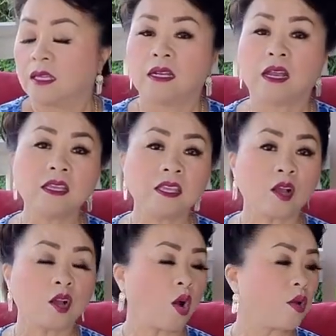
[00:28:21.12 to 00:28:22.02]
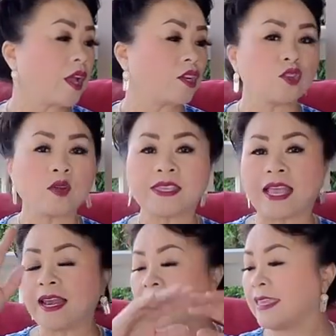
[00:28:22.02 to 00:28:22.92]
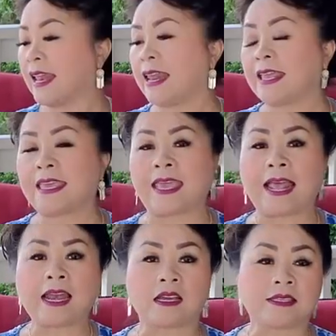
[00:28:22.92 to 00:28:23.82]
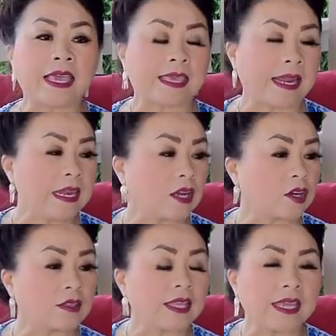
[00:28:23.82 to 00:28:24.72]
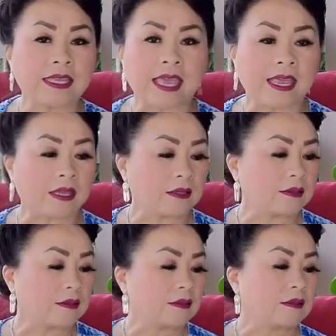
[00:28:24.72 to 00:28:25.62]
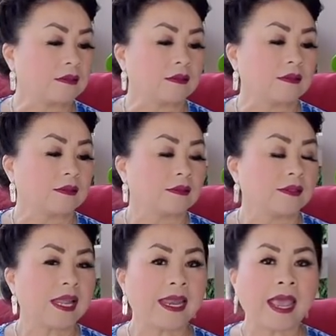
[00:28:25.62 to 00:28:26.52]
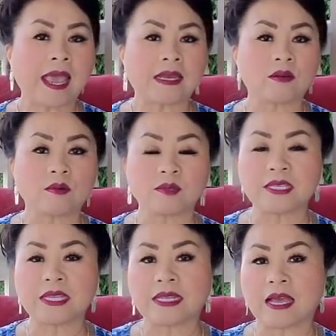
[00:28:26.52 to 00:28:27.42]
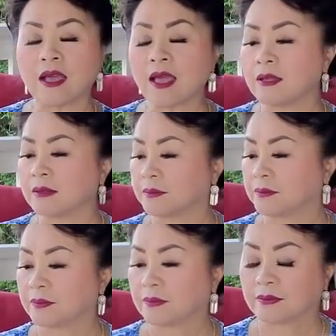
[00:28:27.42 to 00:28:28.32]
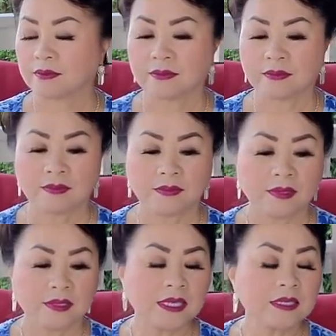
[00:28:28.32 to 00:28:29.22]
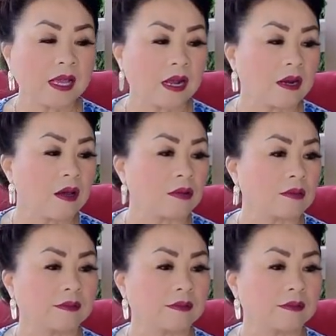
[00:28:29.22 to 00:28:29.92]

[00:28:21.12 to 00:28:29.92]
lỡ giờ khâu giờ chua chế lỡ chế ly khía lỡ chế chén thì cứ tí chế chế ly gì thì á chín giờ luôn